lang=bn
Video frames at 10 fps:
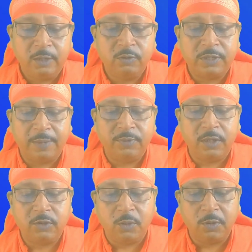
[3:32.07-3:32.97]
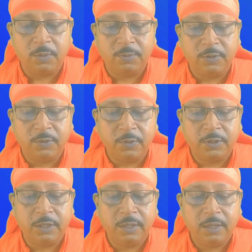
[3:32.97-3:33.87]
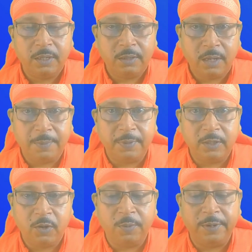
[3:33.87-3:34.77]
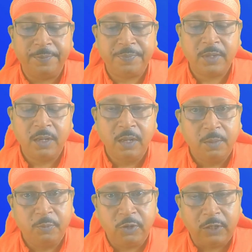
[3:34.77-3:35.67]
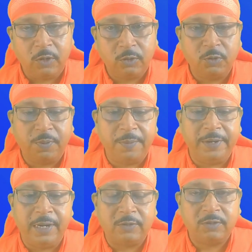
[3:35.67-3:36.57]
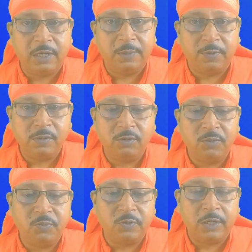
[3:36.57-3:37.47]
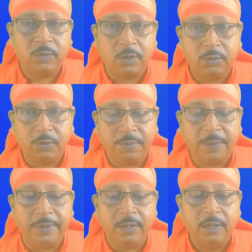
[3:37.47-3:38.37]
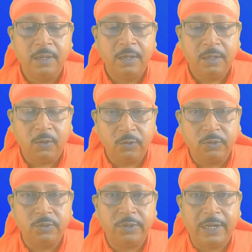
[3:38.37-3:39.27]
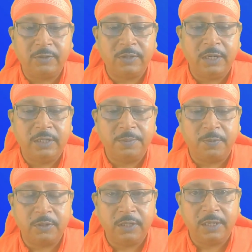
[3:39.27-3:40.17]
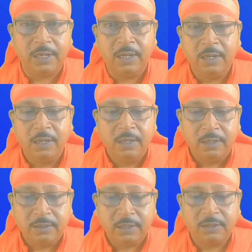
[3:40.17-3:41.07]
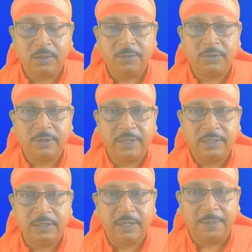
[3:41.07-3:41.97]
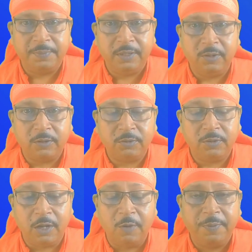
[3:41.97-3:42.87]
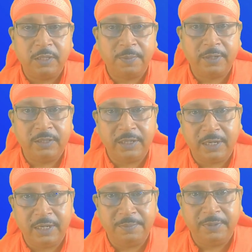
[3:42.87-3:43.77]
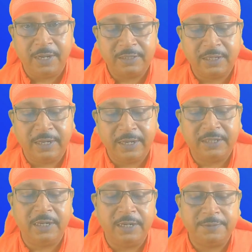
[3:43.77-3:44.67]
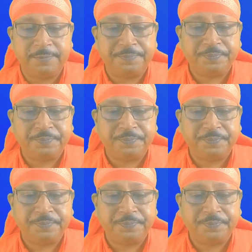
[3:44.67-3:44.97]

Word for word: একটু সাবধানতা অবলম্বন করতে আপনাদের হবে পুরানো অর্থ পাবেন আঠেরো তারিখ পর্যন্ত পুরানো অর্থ পাবেন নতুন করে আঠেরো তারিখের পর থেকে সেই সমস্ত ক্ষেত্রে আপনি অর্থ নাও পেতে পারেন যেখানে আপনি আশা রেখেছিলেন